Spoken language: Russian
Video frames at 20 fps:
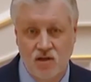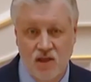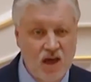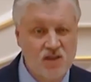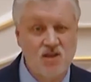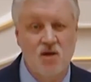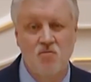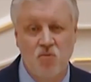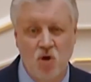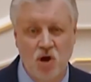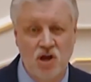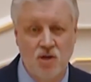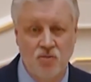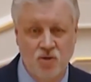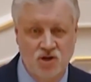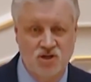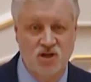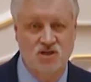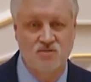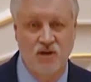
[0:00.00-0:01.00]
на это больно
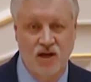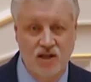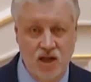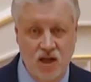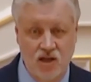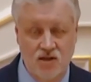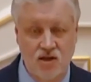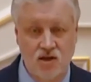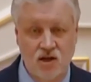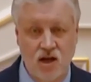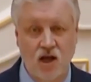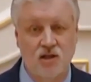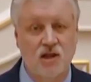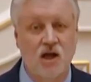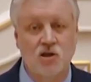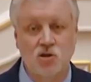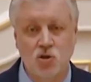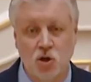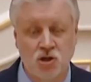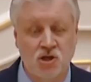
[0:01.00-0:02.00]
просто смотреть,
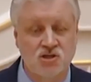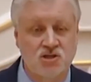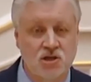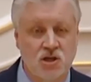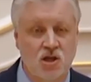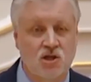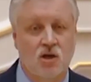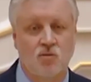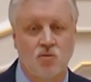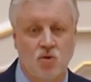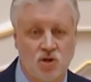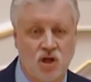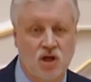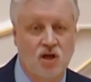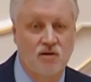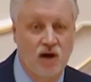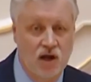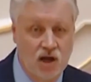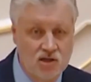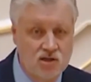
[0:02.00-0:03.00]
когда кто-то с этой трибуны
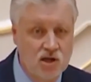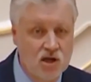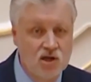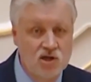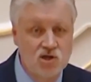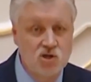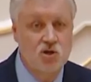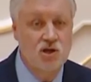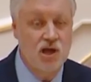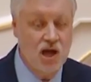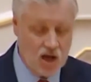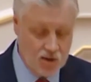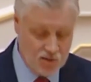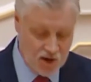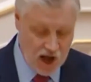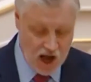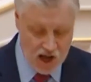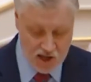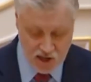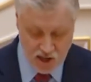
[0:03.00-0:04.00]
говорит, что
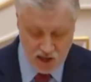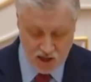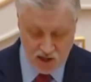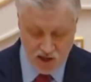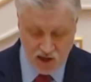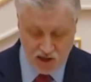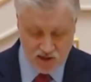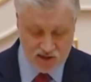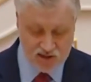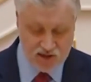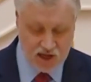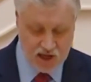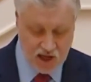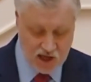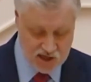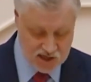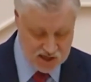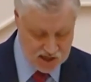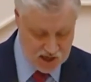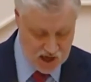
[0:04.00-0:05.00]
якобы они
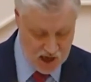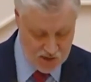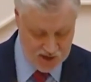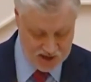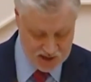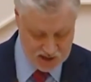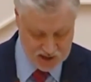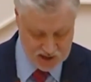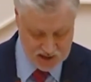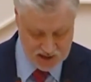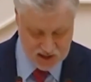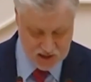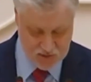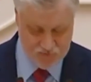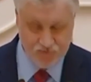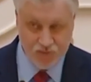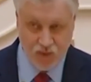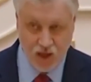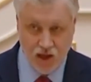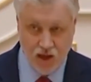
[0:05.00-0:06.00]
настоящая оппозиция.
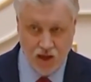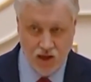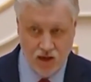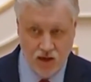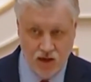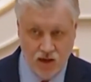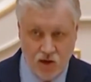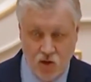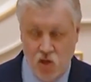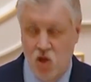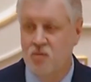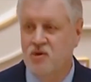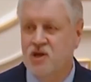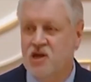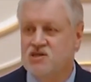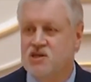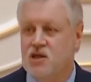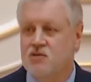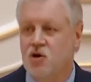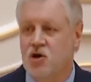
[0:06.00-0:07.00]
Но
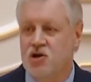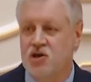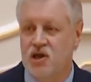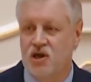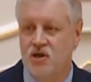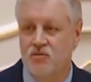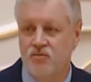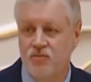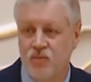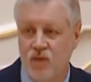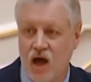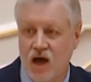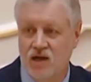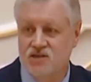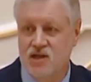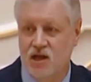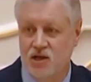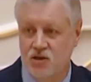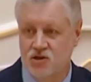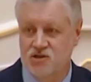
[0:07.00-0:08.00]
мне сегодня
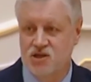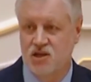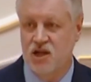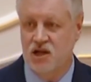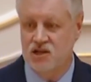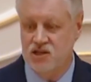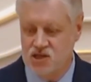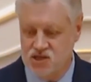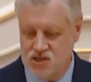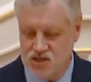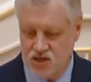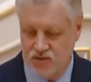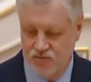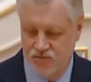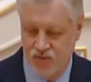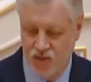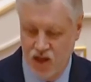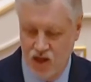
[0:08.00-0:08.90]
остается надежда.